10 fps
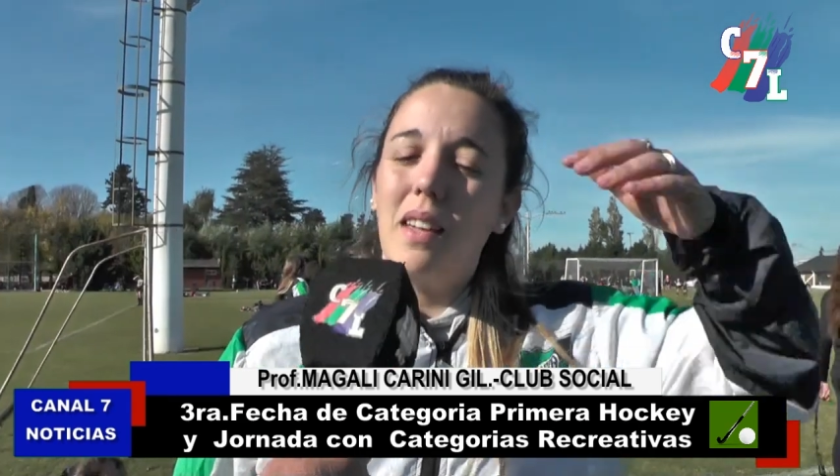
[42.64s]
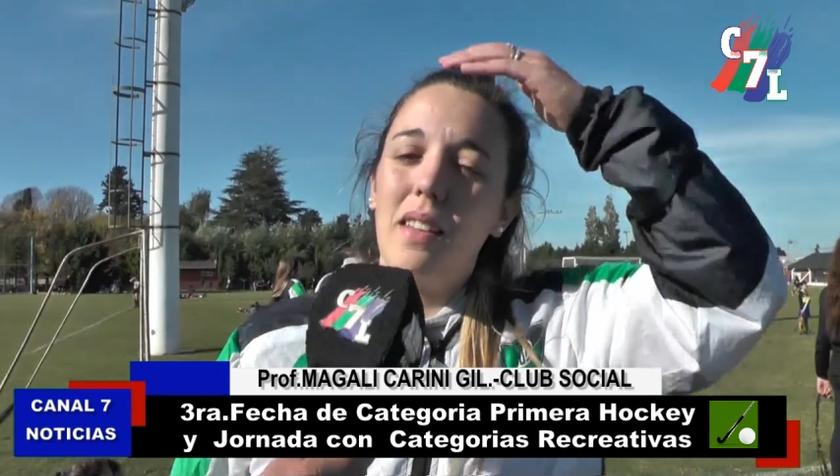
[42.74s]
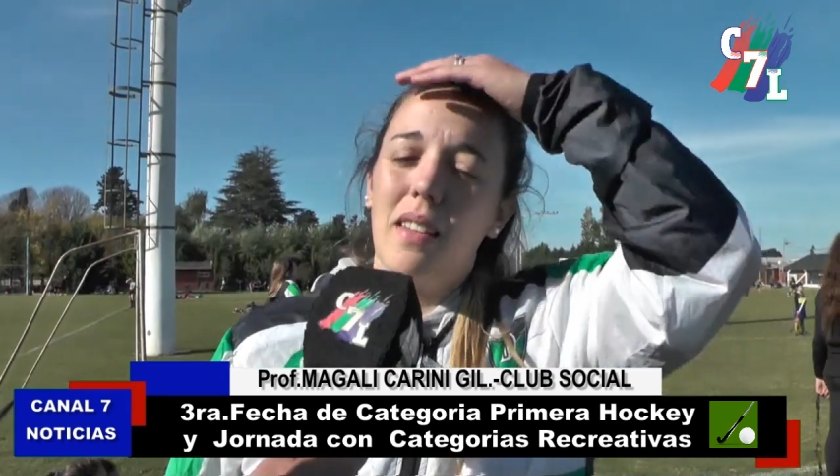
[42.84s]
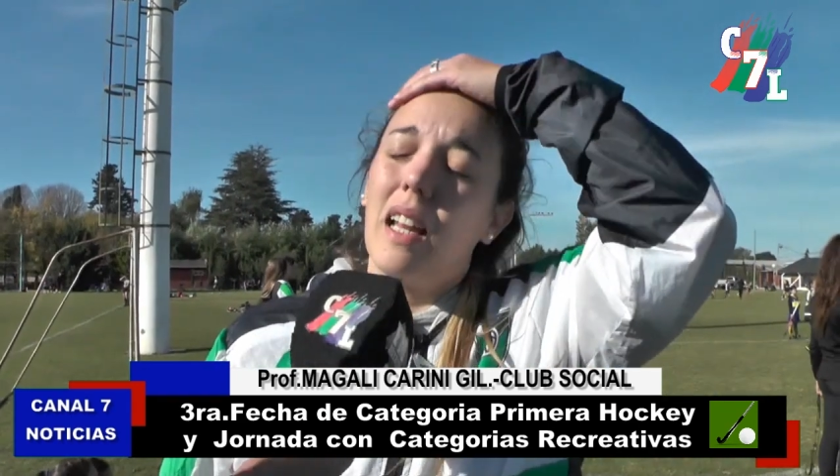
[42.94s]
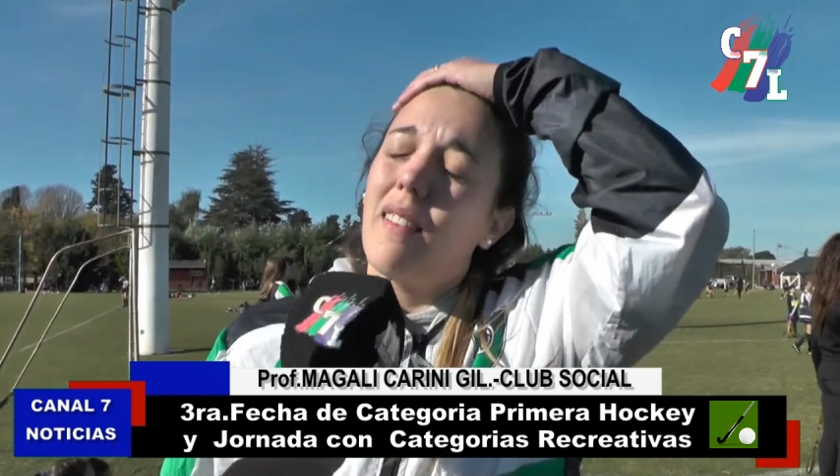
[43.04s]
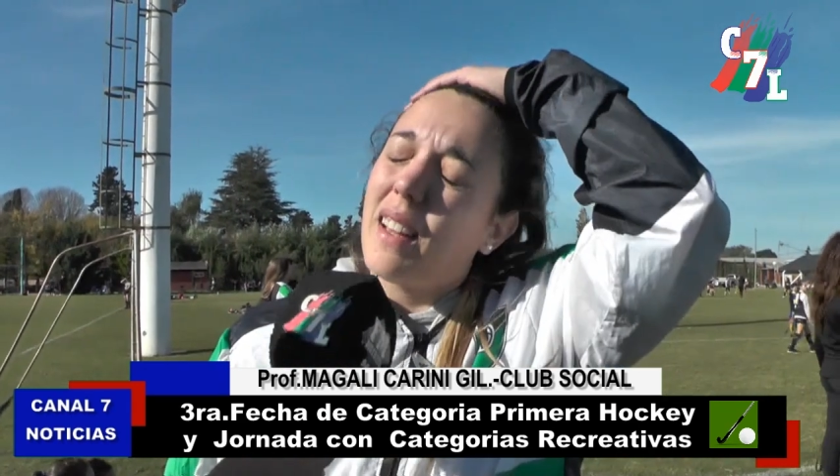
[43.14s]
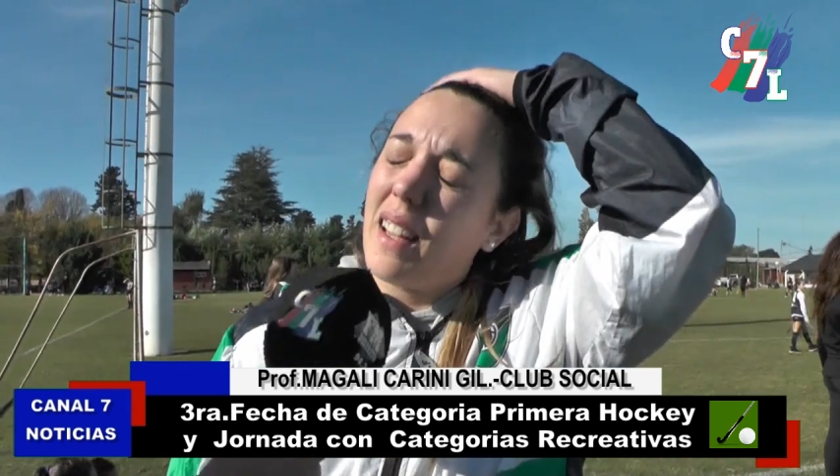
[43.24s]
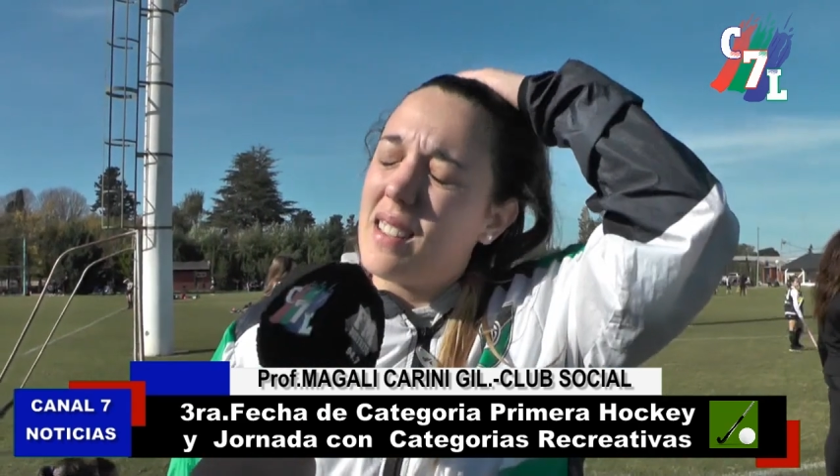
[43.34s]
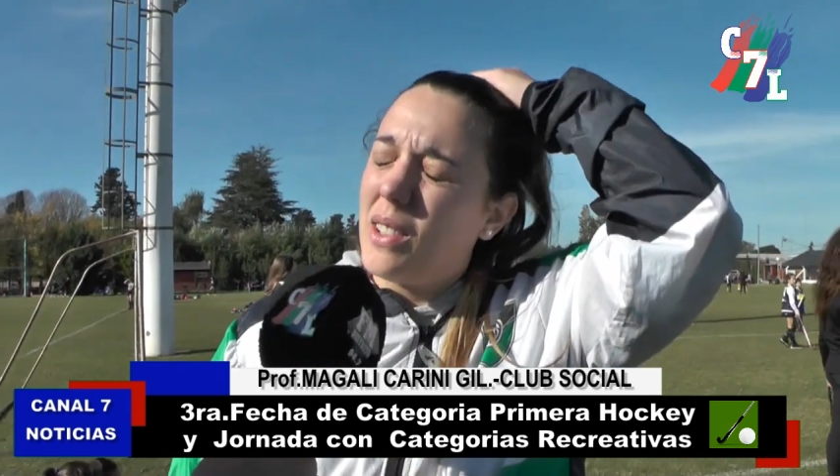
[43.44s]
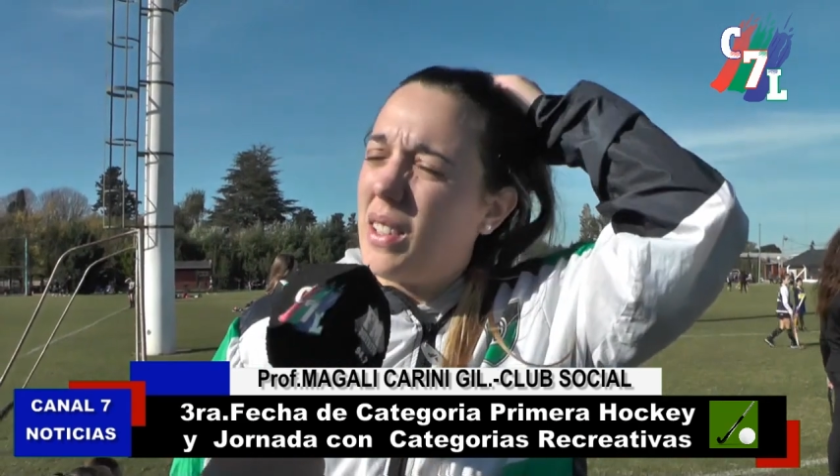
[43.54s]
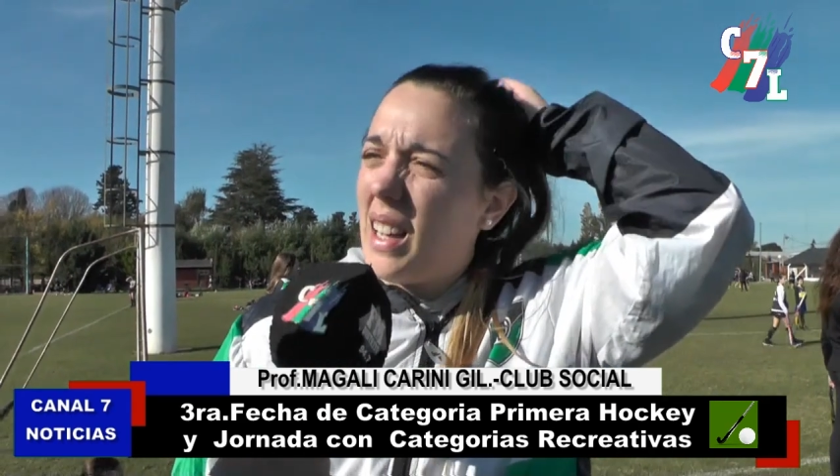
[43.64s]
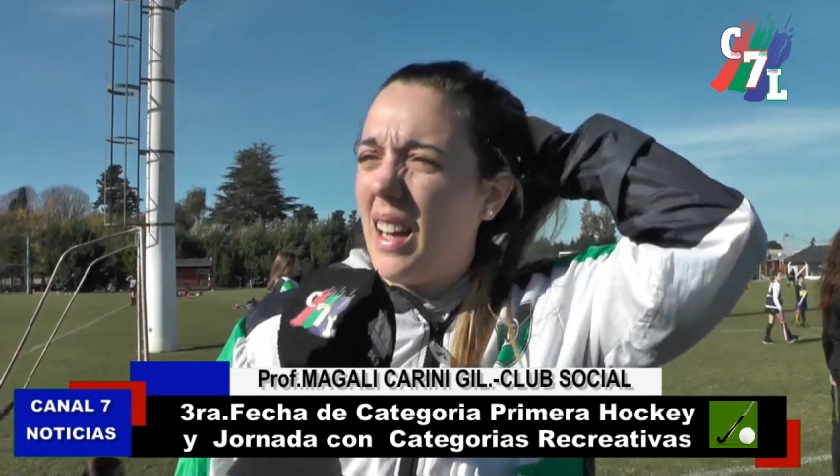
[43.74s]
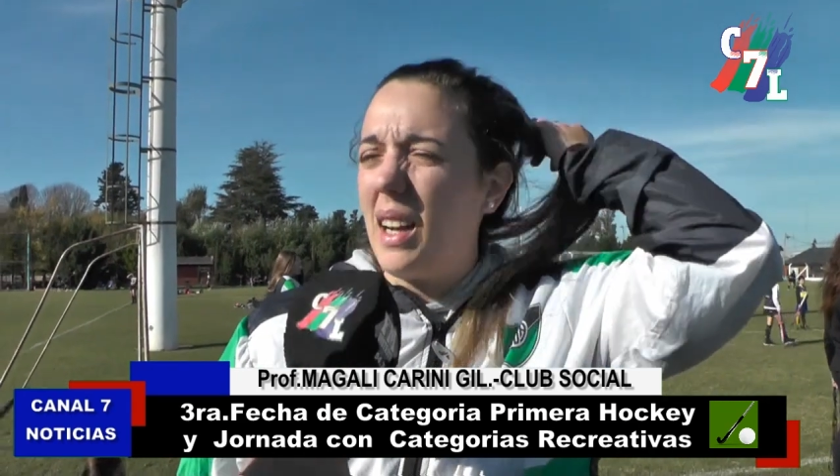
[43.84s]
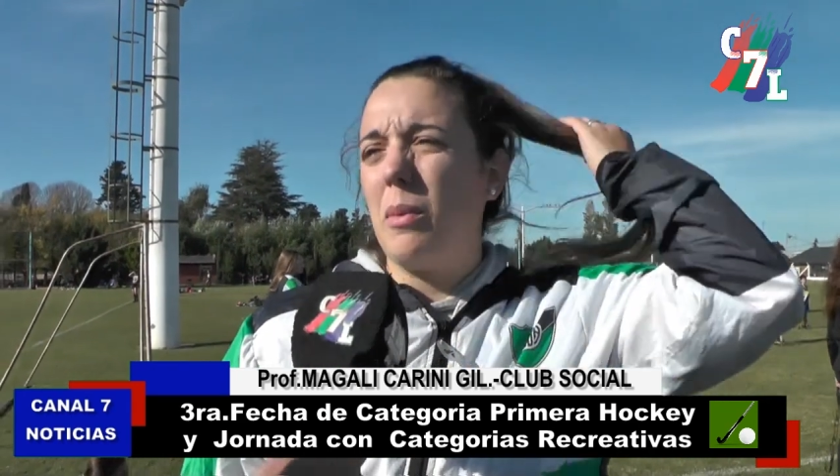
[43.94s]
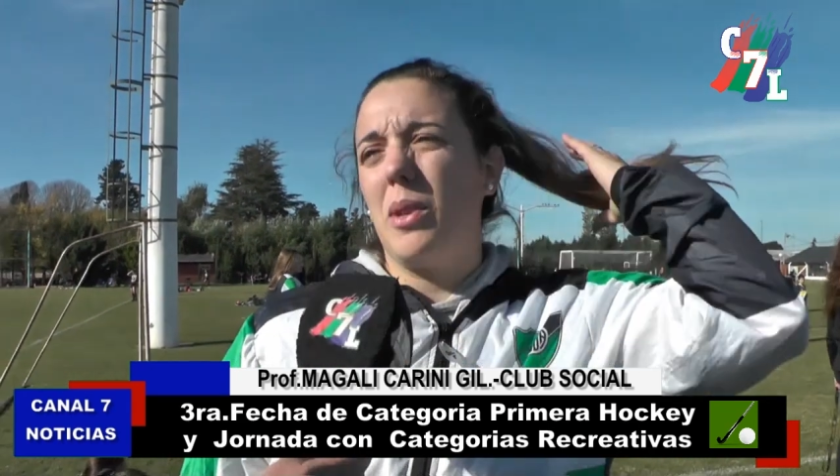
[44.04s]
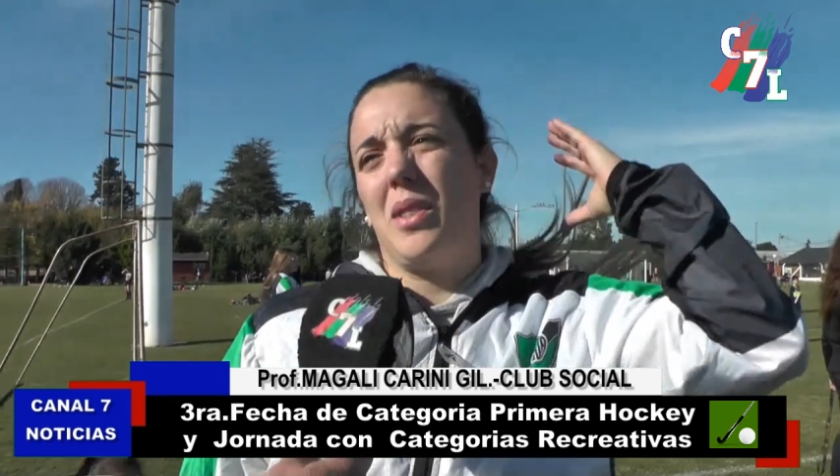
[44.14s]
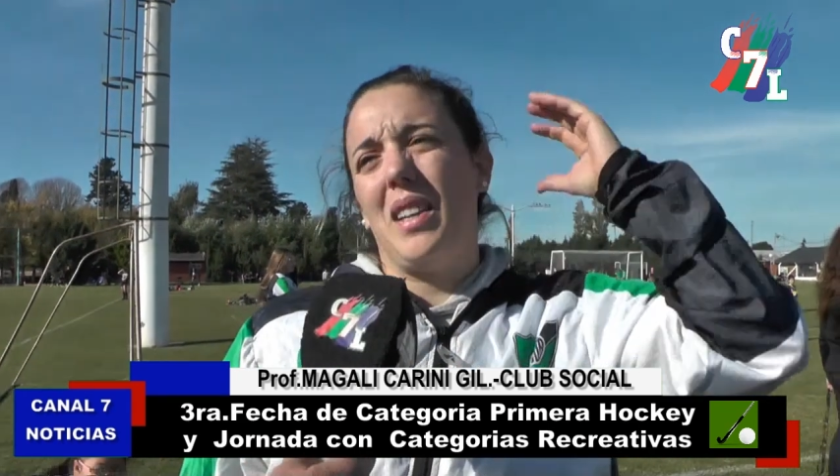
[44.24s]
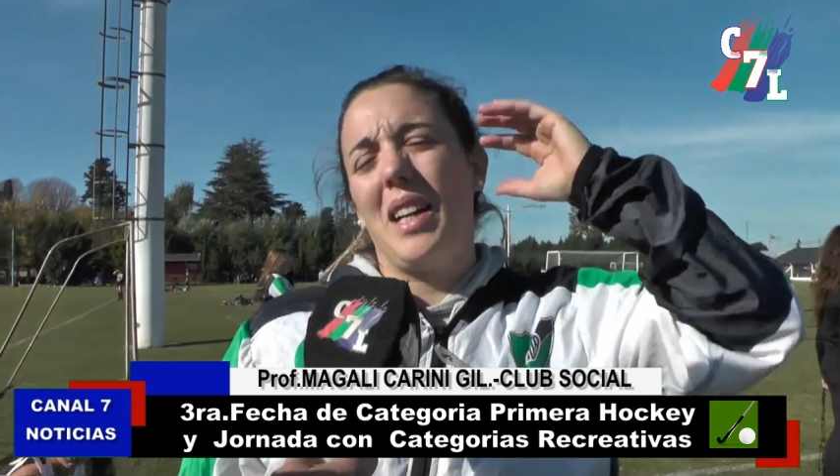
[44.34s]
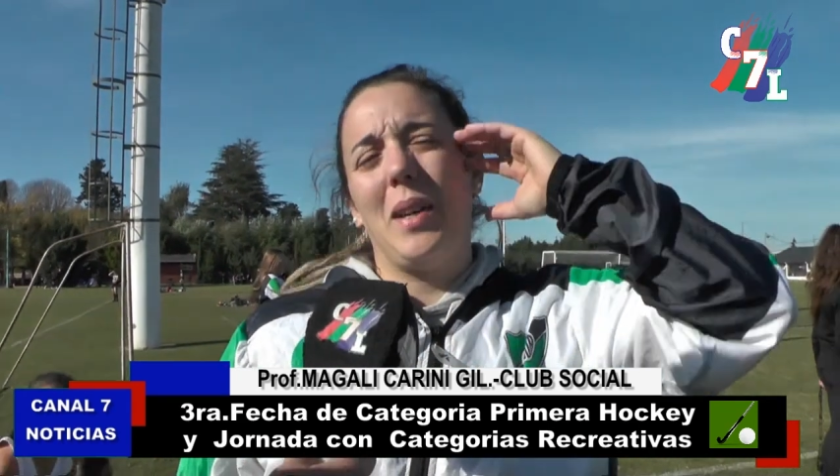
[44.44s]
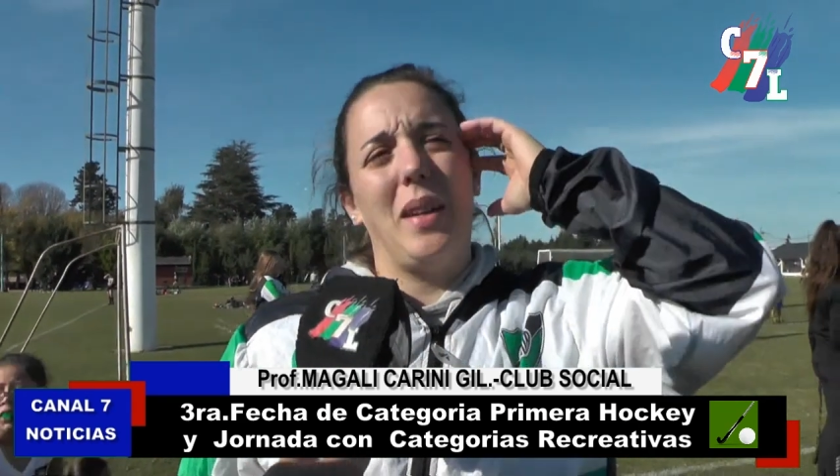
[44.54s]
Sí, sí, la verdad que sí, un día hermoso,
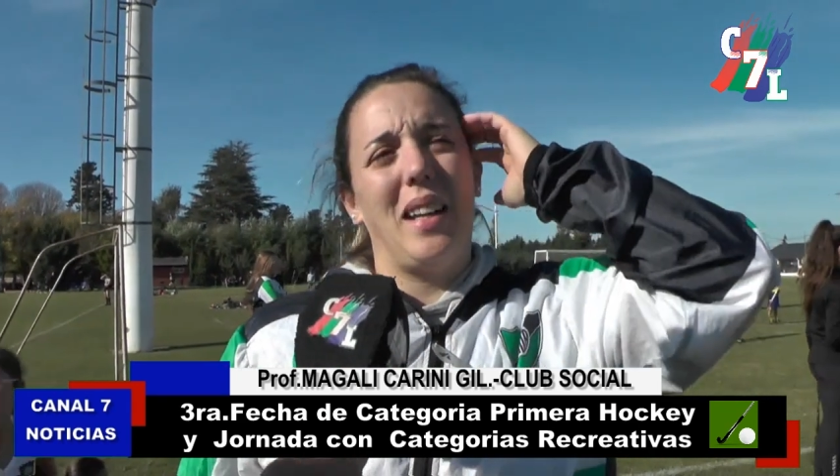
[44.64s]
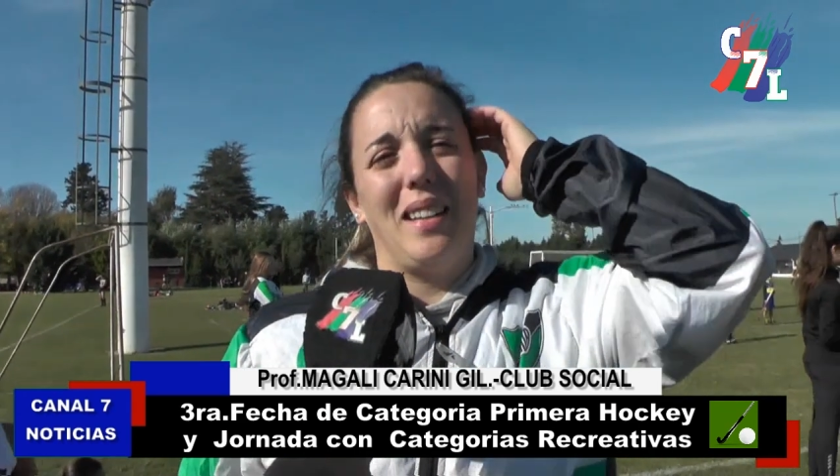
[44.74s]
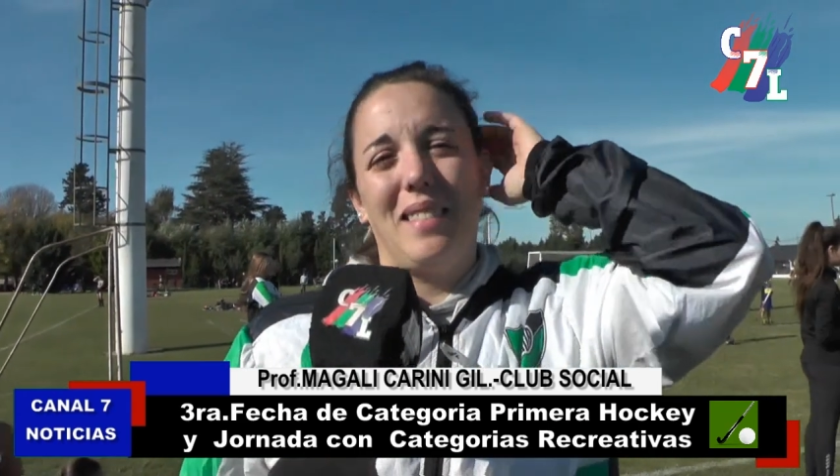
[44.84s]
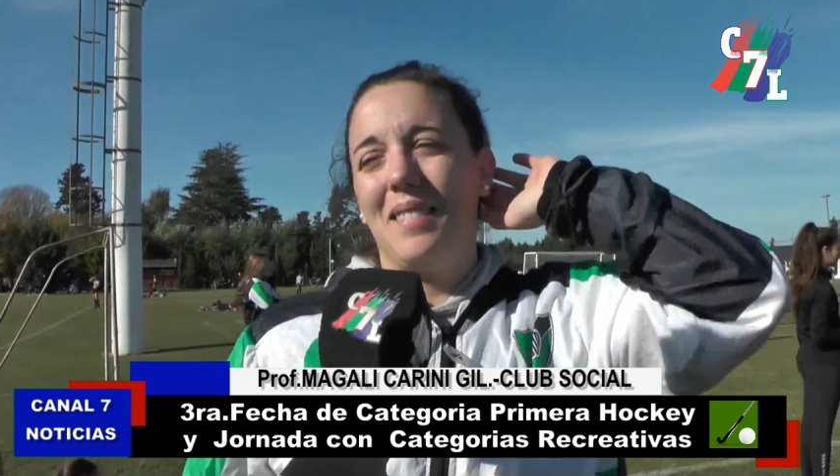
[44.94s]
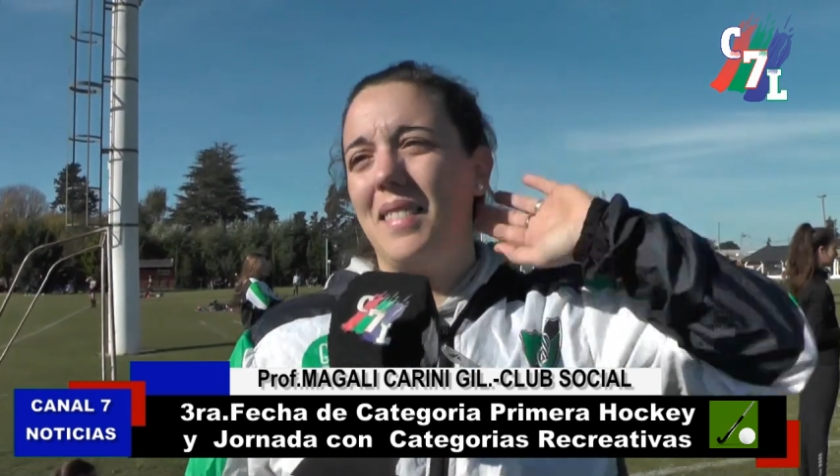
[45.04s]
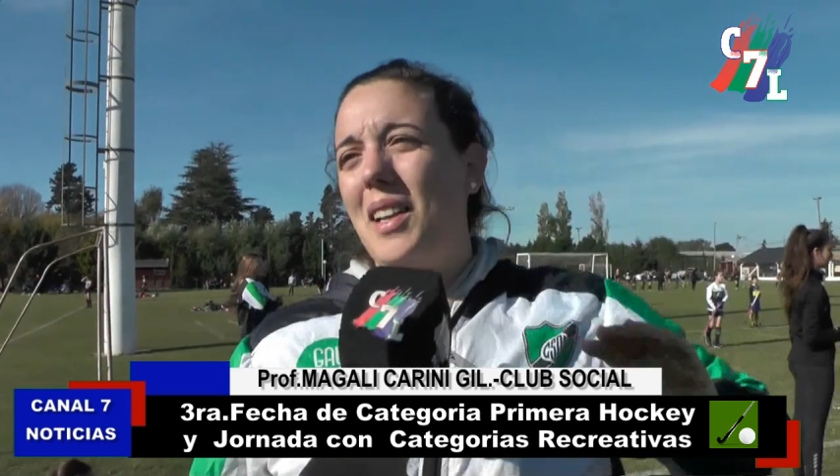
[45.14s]
nada que ver al,